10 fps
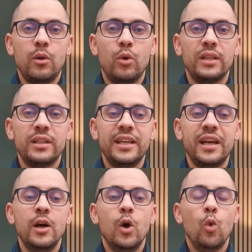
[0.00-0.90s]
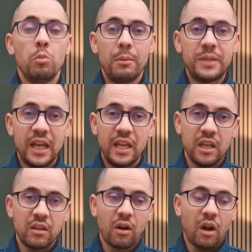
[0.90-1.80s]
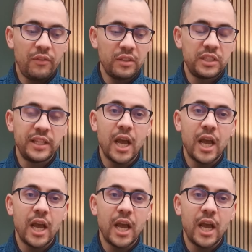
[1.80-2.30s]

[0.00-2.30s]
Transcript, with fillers: الهولندية ومبدئيا رفضت